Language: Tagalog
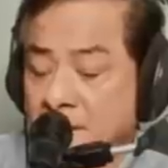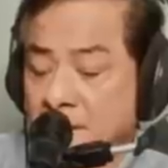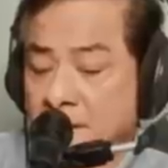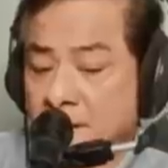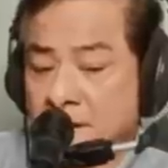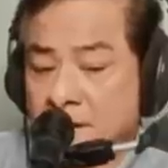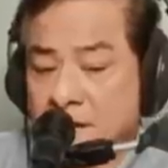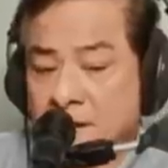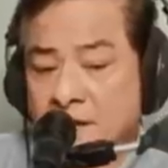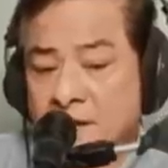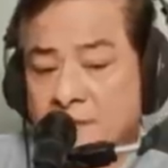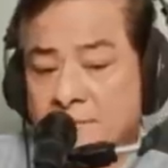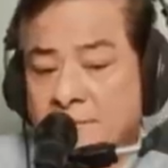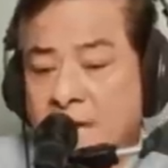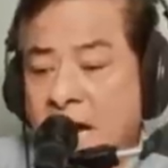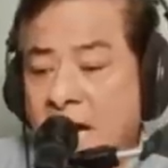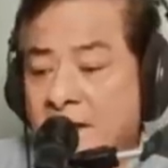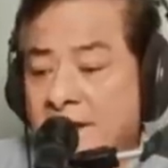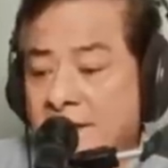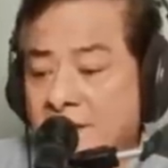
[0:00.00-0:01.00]
eh
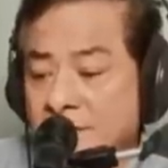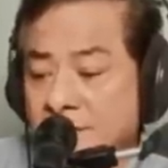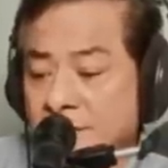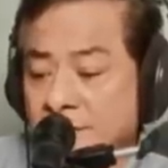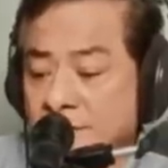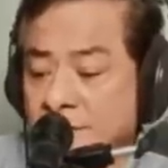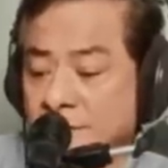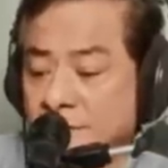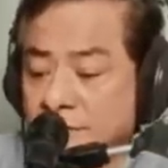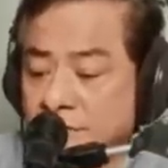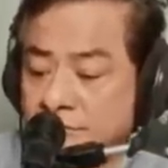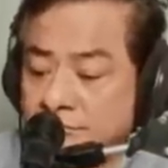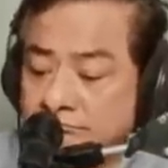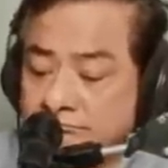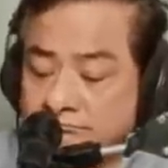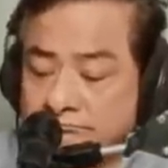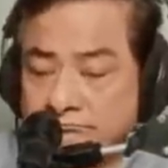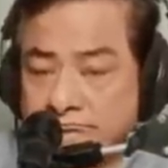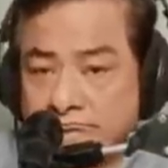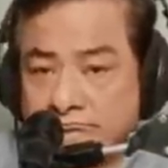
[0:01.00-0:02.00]
bakit
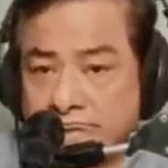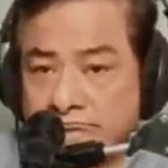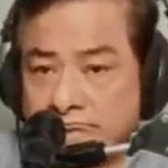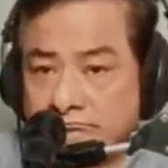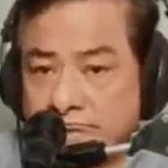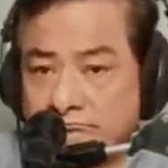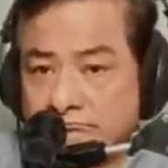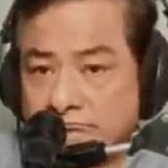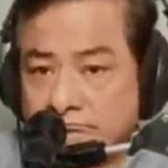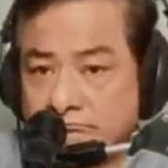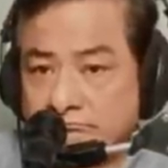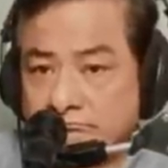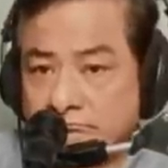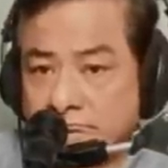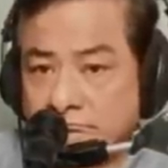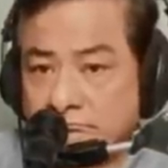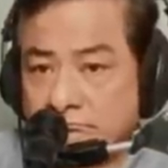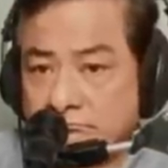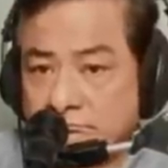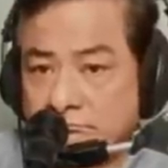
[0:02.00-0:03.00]
yung
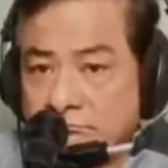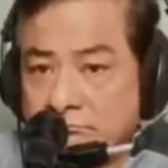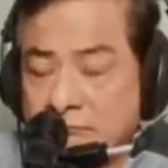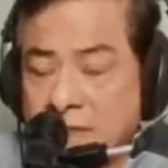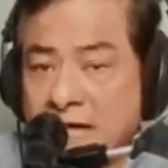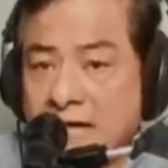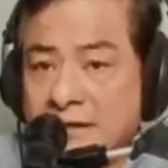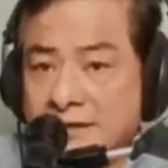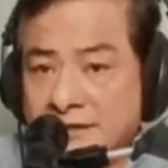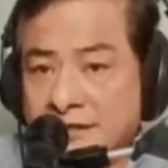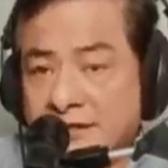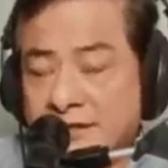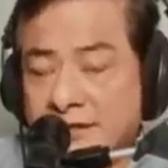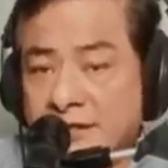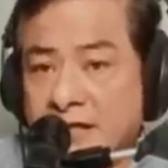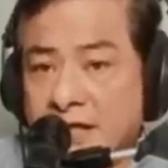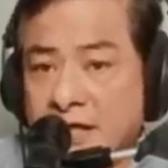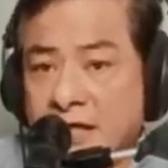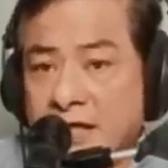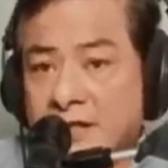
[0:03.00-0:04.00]
mga
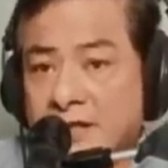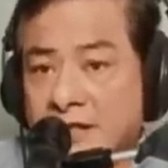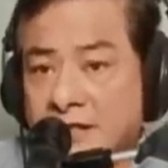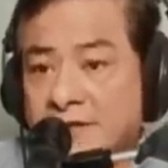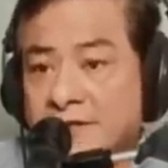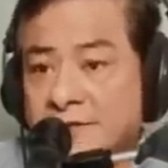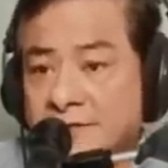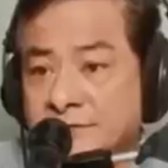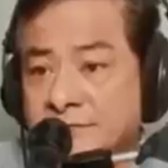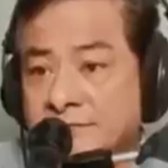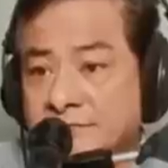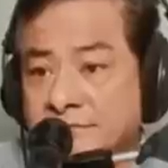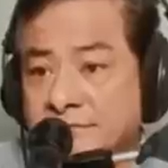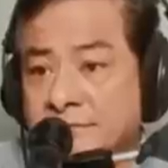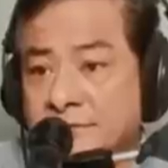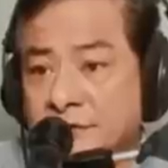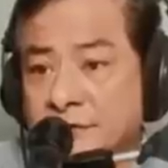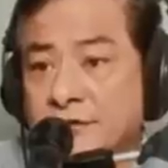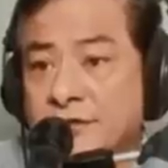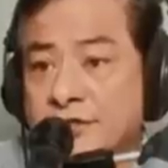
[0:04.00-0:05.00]
tinda lang na yon,
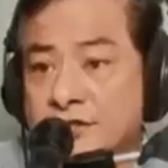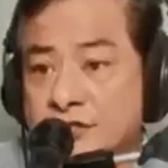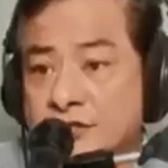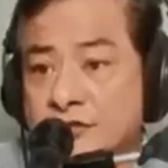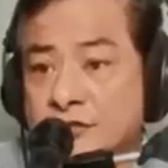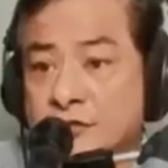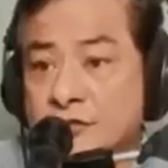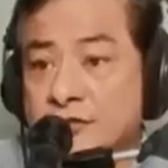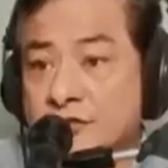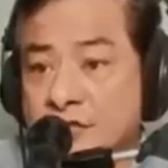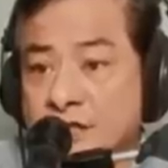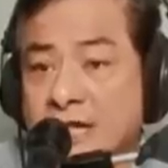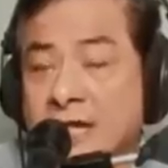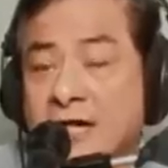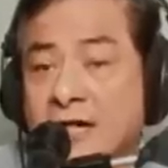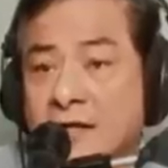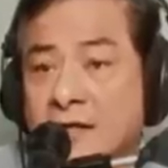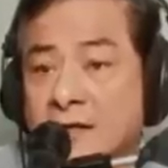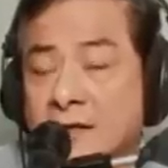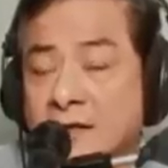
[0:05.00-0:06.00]
yung stalls
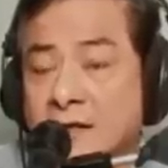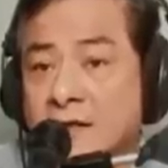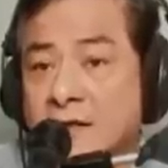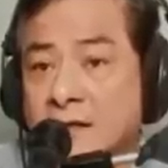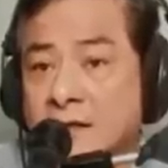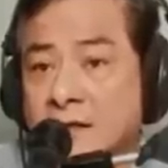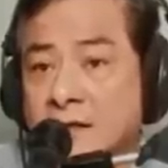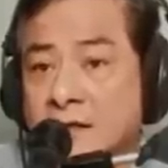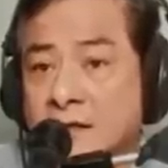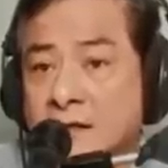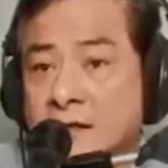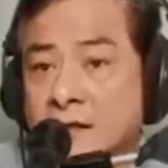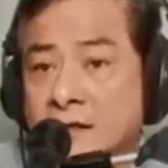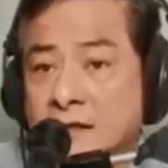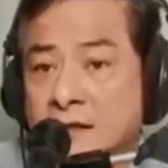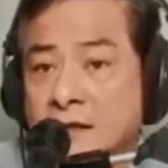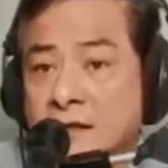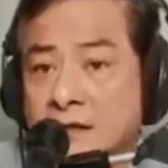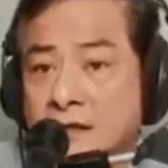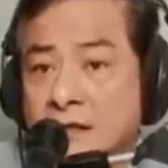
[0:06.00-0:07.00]
lang,
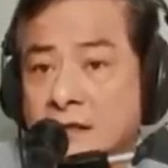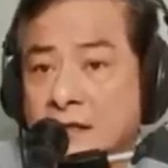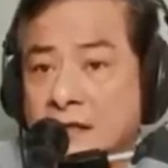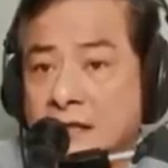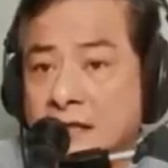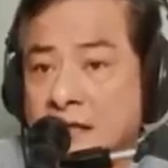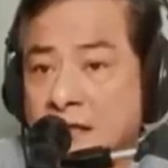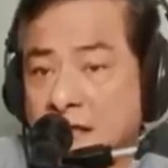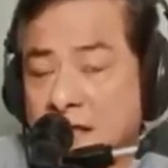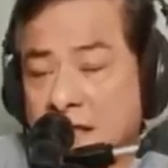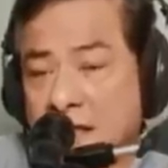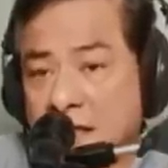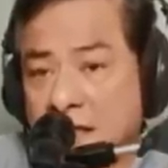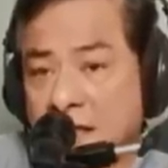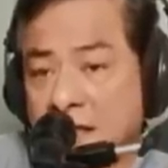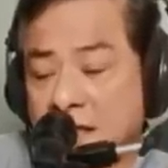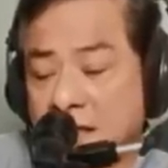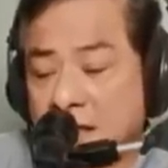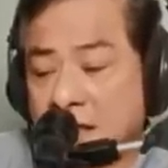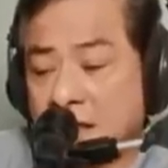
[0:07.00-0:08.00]
ang
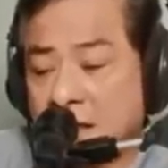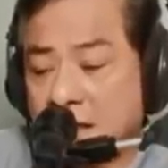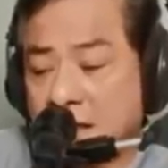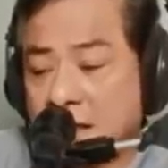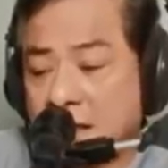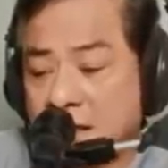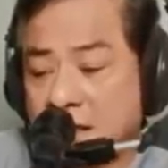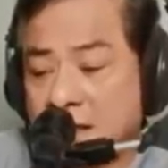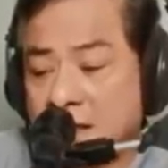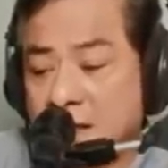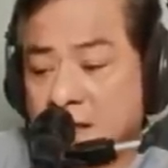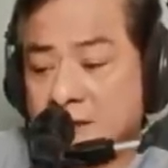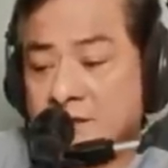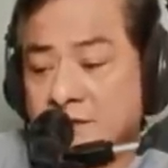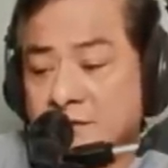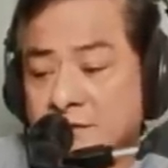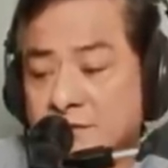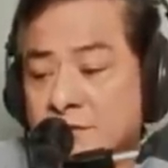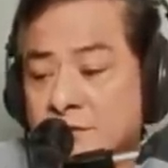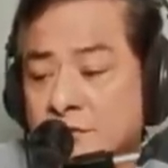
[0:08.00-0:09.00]
uh,
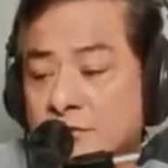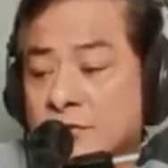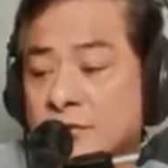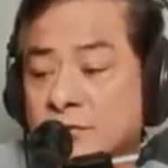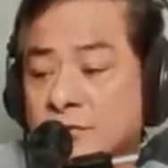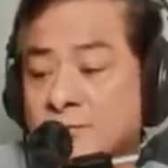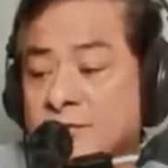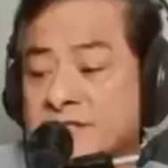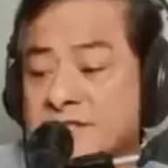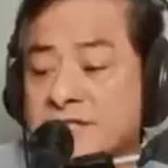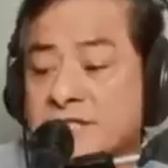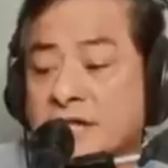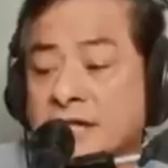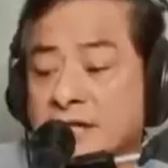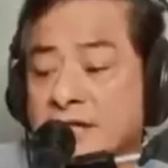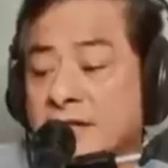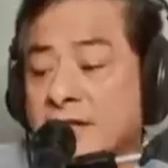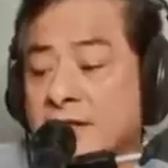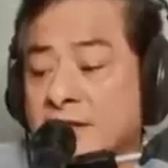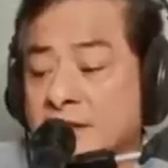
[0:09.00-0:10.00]
inyong
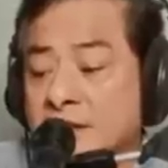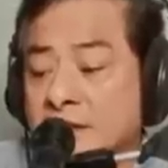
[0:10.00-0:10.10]
kukumpiskahin?